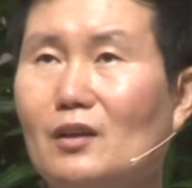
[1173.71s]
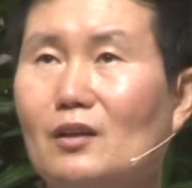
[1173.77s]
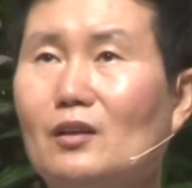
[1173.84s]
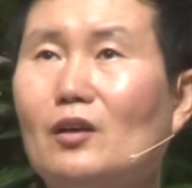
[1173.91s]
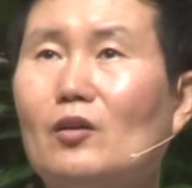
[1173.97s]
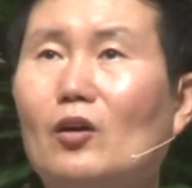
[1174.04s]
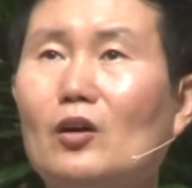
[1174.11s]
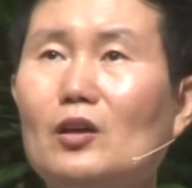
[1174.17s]

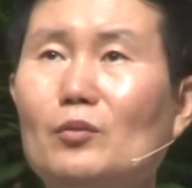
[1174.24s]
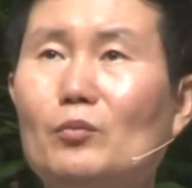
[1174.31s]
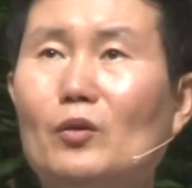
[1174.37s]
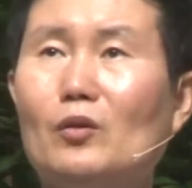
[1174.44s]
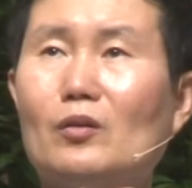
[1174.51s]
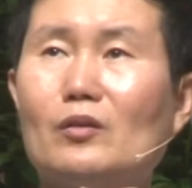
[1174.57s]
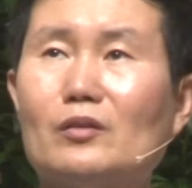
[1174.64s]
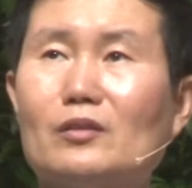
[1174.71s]
근데 거의
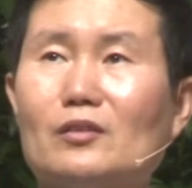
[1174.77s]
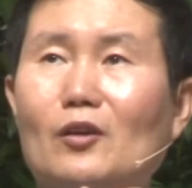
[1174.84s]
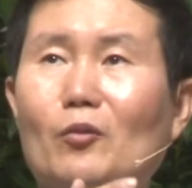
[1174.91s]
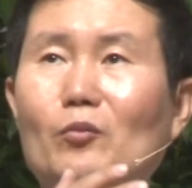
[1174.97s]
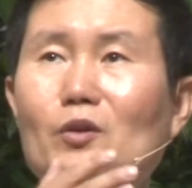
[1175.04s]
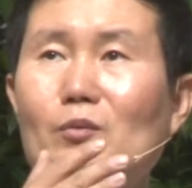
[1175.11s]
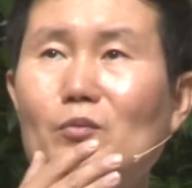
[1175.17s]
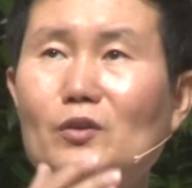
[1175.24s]
뭐
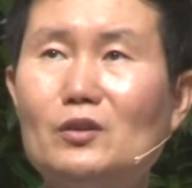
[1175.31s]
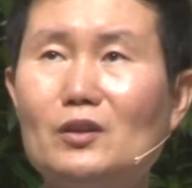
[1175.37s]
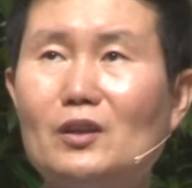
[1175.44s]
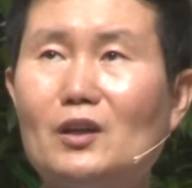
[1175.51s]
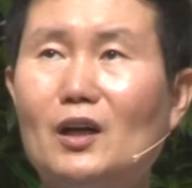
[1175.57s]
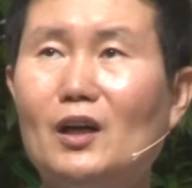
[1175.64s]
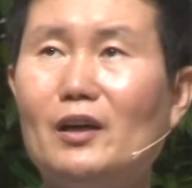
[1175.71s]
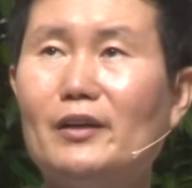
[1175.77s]
너무
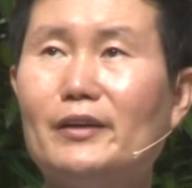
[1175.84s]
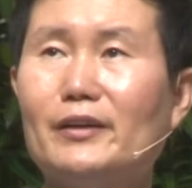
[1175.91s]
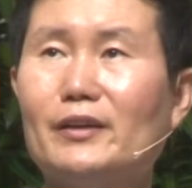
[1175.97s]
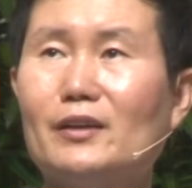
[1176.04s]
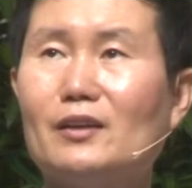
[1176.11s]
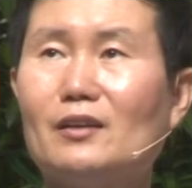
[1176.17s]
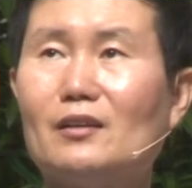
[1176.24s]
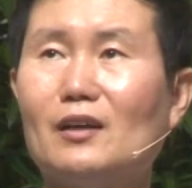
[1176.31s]
힘드니까
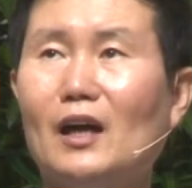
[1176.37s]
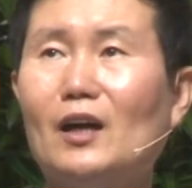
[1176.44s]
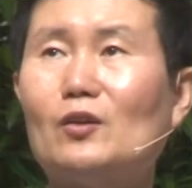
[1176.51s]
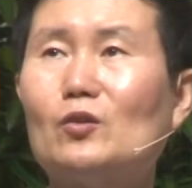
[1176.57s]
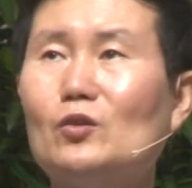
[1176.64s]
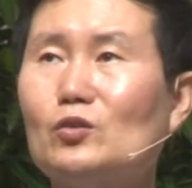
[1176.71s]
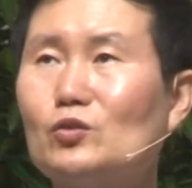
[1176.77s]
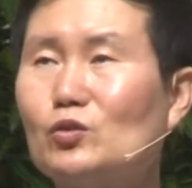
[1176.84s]

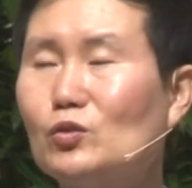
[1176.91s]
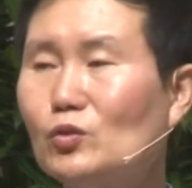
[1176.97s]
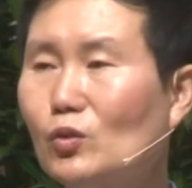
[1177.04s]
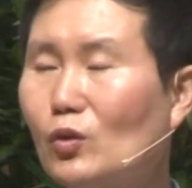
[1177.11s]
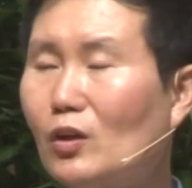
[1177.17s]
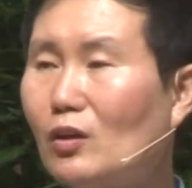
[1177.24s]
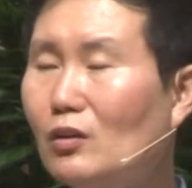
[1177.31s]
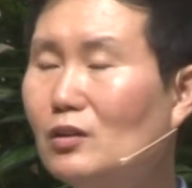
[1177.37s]
알코올
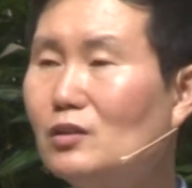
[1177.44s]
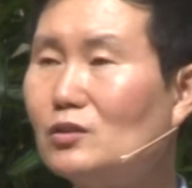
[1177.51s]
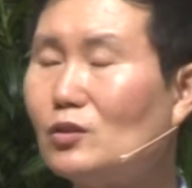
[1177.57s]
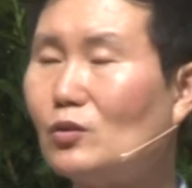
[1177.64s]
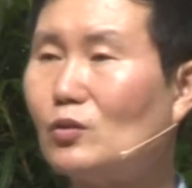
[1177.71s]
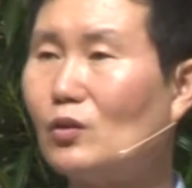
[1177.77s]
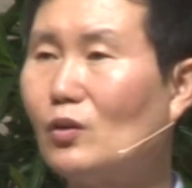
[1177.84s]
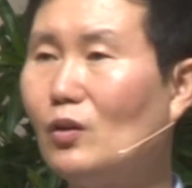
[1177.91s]
중독이 걸릴
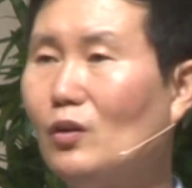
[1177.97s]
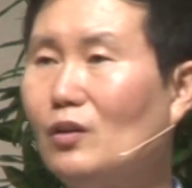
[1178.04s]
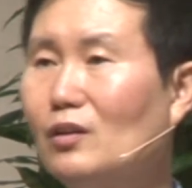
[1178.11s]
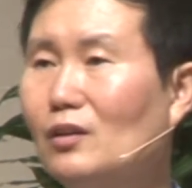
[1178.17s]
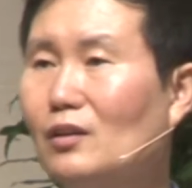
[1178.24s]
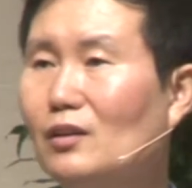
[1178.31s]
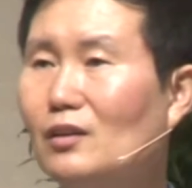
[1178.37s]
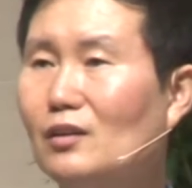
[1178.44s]
정도로
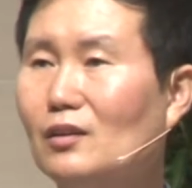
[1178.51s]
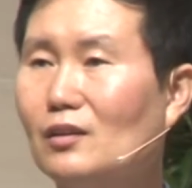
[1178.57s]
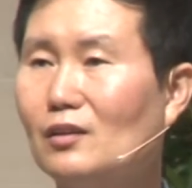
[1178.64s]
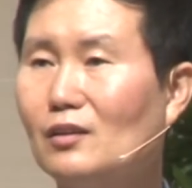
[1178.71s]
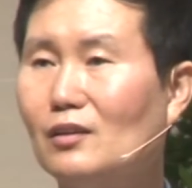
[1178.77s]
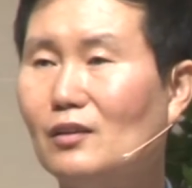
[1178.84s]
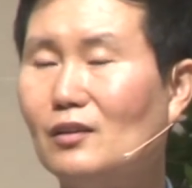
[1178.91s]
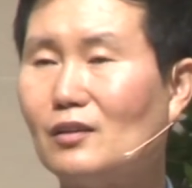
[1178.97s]

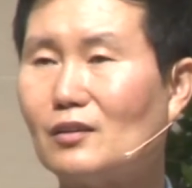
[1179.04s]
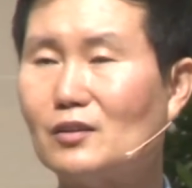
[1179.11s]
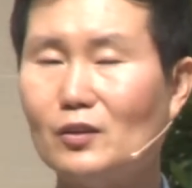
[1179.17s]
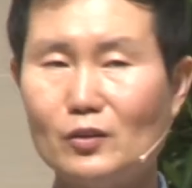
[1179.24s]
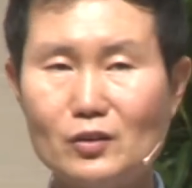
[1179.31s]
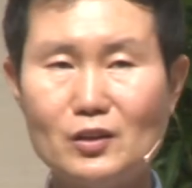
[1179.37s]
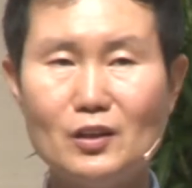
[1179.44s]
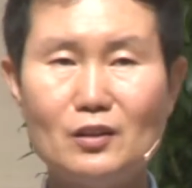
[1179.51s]
어,
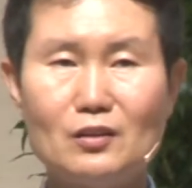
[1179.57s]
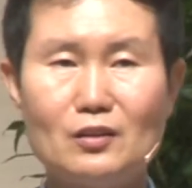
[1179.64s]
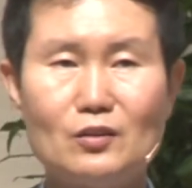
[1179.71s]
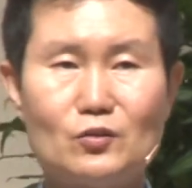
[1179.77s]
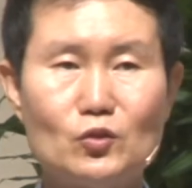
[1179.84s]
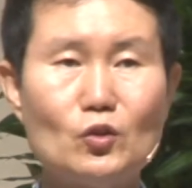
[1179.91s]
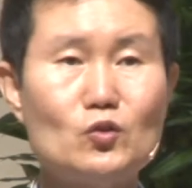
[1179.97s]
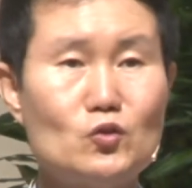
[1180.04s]
그렇게
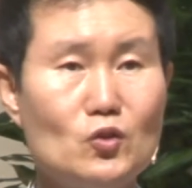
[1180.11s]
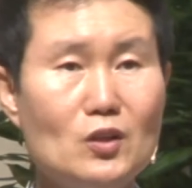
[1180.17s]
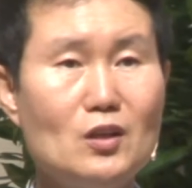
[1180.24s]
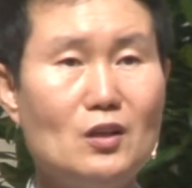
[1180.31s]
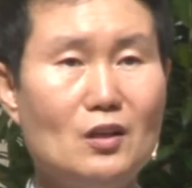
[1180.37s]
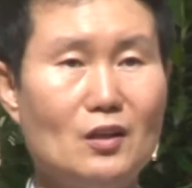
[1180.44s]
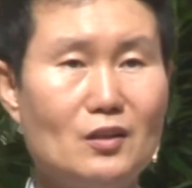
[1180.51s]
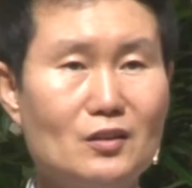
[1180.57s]

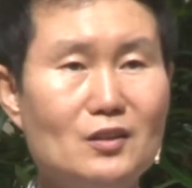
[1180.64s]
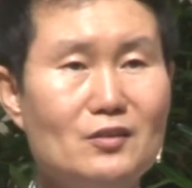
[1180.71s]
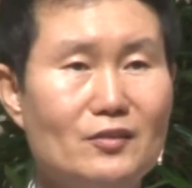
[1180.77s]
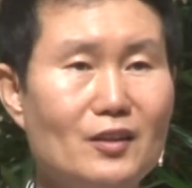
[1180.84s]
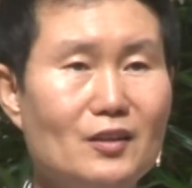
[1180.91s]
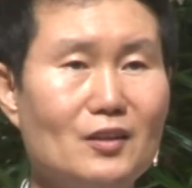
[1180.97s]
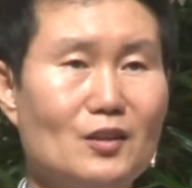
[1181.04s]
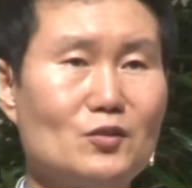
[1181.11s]
초췌한
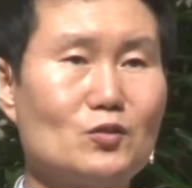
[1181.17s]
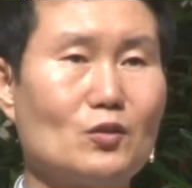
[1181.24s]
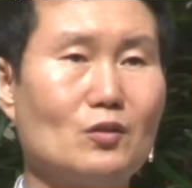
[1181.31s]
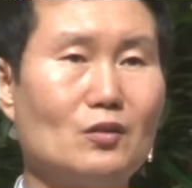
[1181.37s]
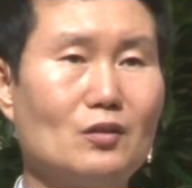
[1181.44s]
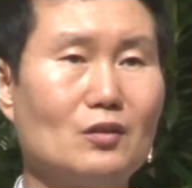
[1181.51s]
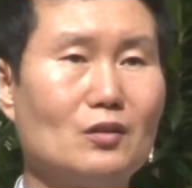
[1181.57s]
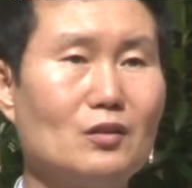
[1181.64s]
인생이 되죠.
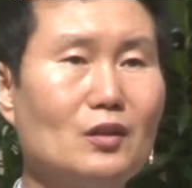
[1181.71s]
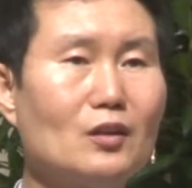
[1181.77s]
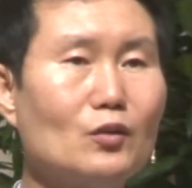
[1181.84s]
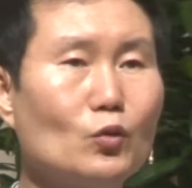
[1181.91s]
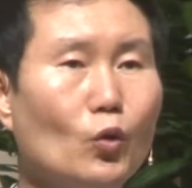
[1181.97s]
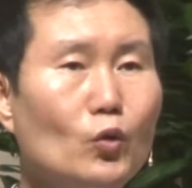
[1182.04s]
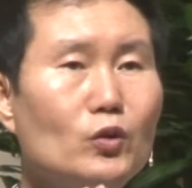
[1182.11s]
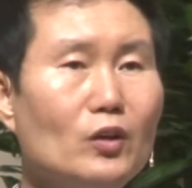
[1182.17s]
그러니까
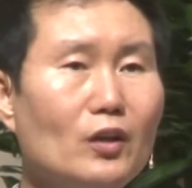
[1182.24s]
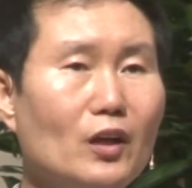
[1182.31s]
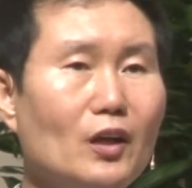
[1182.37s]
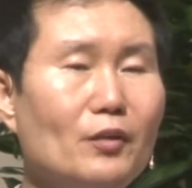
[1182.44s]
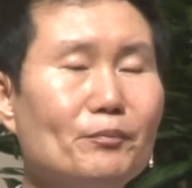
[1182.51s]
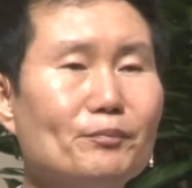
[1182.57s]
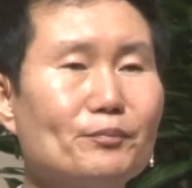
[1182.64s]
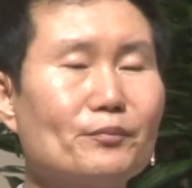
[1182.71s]

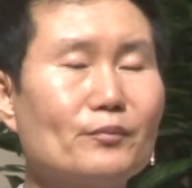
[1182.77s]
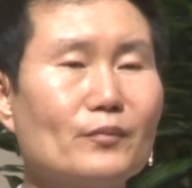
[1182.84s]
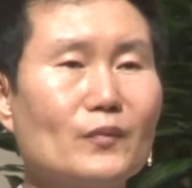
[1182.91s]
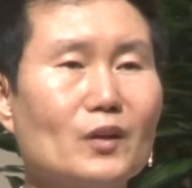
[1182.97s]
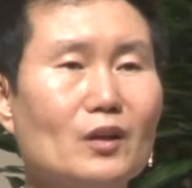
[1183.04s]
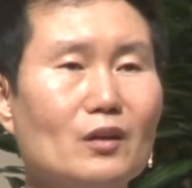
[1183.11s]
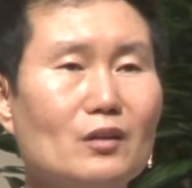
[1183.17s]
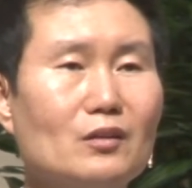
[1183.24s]
노년에
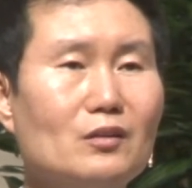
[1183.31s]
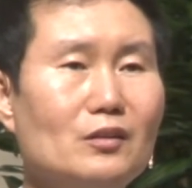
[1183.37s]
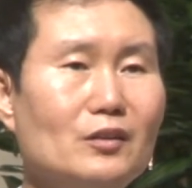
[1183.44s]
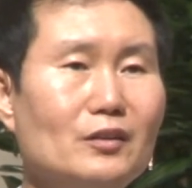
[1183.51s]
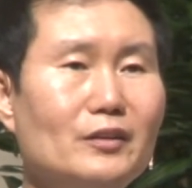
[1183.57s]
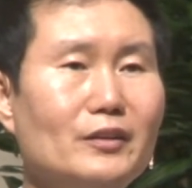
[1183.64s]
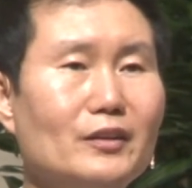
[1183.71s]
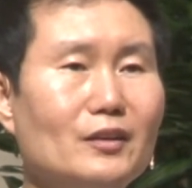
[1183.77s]

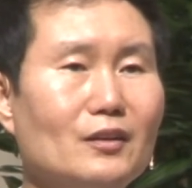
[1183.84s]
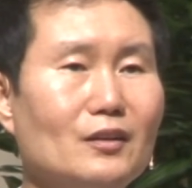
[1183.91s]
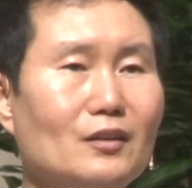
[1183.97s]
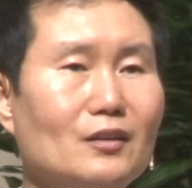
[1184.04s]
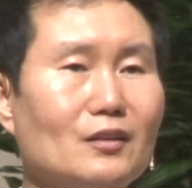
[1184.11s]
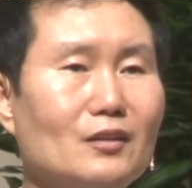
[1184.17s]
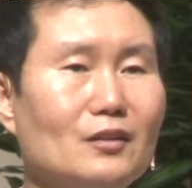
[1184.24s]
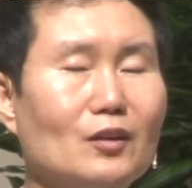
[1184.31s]
그는
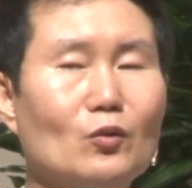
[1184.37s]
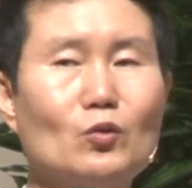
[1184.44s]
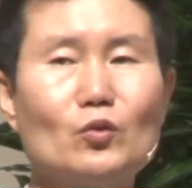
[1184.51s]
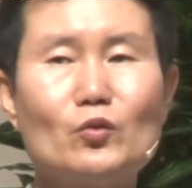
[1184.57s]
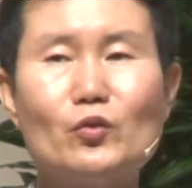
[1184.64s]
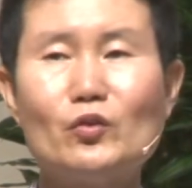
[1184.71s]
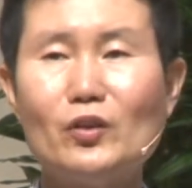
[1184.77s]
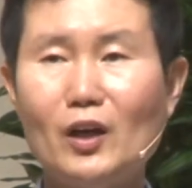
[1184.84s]

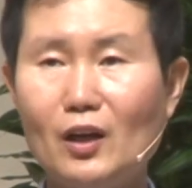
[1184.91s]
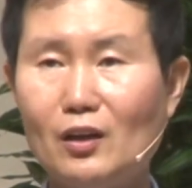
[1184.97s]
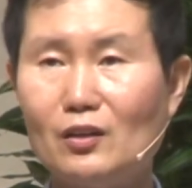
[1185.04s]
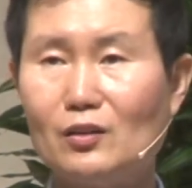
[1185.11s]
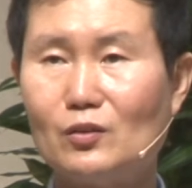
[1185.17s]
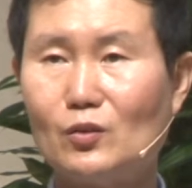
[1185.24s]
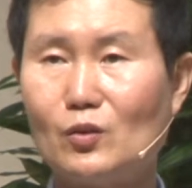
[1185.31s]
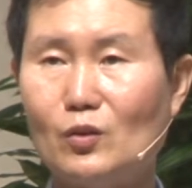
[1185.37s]
영국
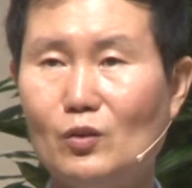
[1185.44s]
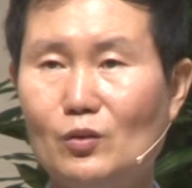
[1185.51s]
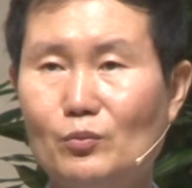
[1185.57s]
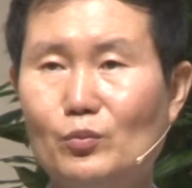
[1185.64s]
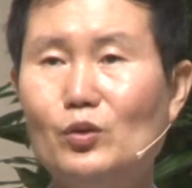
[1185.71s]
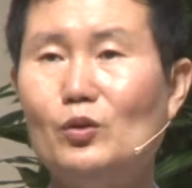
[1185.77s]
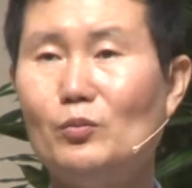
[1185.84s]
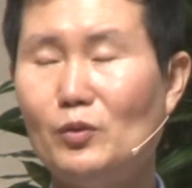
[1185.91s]
수상으로
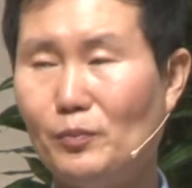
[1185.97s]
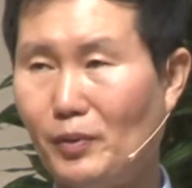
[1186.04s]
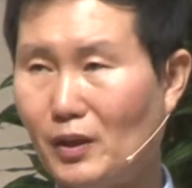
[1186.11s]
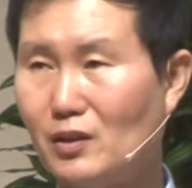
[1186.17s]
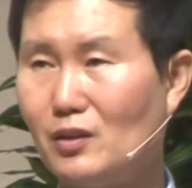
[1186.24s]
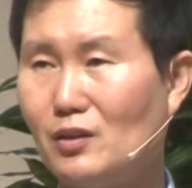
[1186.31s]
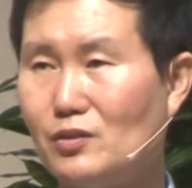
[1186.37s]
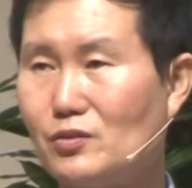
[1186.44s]
부름을
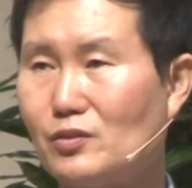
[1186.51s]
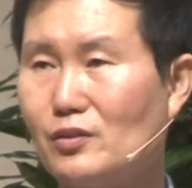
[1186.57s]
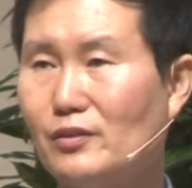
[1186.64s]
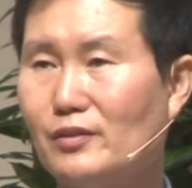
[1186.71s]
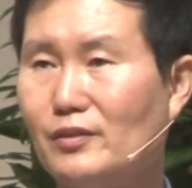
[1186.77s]
받게 되죠.